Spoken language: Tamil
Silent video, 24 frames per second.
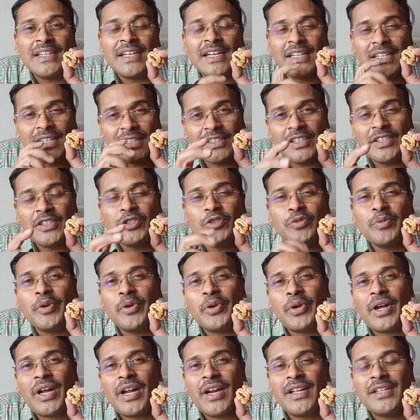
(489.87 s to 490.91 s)
அதாவது இதுவுமே
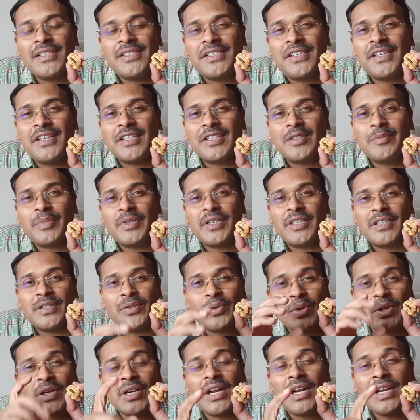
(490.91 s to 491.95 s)
ஒரு ஆராய்ச்சி நடத்தப்பட்டது
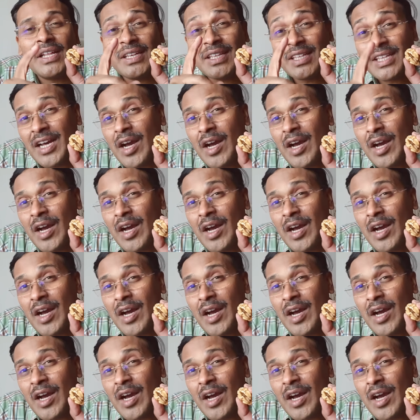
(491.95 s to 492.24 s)
ஒரு நாளைக்கு